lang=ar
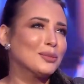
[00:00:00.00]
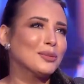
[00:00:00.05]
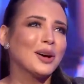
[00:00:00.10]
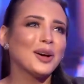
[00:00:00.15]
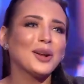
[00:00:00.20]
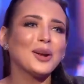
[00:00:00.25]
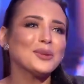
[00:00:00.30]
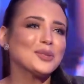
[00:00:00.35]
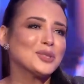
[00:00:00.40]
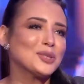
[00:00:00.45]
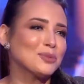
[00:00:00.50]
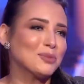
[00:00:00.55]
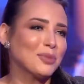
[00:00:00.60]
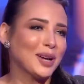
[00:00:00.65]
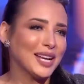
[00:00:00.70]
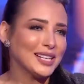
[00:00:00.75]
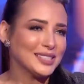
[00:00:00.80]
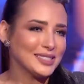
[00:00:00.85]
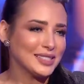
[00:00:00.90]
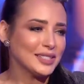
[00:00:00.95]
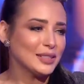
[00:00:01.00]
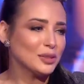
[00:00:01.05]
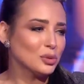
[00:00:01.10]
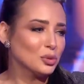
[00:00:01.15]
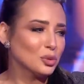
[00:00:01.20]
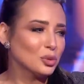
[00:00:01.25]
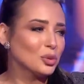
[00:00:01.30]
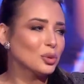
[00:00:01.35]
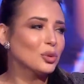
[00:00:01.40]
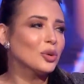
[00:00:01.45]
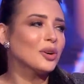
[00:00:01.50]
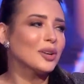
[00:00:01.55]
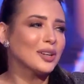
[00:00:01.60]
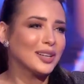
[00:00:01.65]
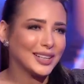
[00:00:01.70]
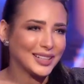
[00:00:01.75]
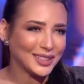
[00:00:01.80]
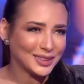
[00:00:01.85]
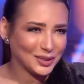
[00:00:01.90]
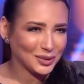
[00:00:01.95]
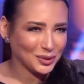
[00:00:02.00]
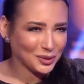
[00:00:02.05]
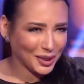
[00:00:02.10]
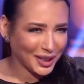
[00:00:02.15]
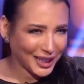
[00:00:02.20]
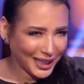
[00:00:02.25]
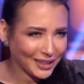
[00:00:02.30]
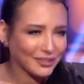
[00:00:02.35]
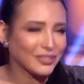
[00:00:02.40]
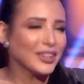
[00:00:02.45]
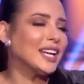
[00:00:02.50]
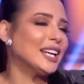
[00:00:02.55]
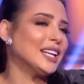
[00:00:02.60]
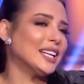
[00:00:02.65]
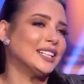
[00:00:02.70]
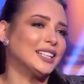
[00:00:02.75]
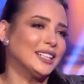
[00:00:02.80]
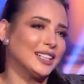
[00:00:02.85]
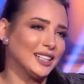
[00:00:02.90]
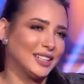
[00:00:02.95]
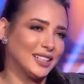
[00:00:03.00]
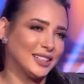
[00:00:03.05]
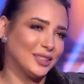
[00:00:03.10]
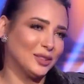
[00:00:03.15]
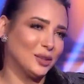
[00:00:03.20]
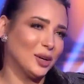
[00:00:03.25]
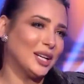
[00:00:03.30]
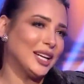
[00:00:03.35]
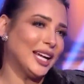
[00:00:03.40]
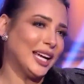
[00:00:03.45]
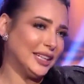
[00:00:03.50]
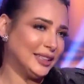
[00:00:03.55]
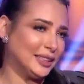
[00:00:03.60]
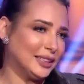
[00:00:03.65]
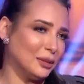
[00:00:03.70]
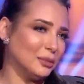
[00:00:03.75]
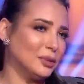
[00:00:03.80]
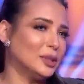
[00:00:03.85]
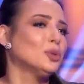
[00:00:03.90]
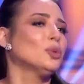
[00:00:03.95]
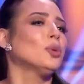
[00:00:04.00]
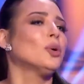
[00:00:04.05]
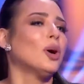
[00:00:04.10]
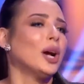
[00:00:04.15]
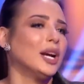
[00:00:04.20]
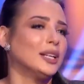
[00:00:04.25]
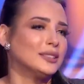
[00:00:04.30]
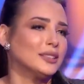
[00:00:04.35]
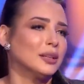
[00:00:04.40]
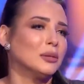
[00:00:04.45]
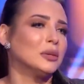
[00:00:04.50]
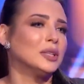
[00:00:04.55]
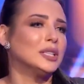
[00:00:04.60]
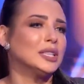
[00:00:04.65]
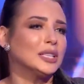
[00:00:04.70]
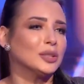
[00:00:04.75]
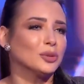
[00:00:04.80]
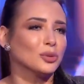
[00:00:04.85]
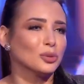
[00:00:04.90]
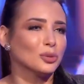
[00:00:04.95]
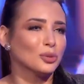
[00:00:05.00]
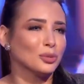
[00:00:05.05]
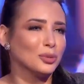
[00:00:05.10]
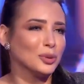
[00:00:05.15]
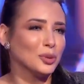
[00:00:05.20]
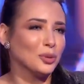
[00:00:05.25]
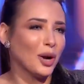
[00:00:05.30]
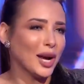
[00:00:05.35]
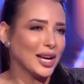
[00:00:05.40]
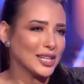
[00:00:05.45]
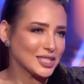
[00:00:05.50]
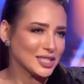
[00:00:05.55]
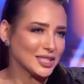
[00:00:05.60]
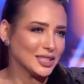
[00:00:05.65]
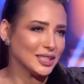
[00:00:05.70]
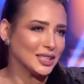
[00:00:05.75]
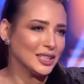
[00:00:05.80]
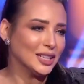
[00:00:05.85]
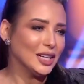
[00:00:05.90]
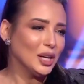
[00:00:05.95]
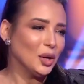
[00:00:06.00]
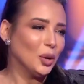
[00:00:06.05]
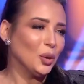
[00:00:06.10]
ما اعرفش بحس انه انه فعلا انه انا حته منه وحته مني وبيوحشني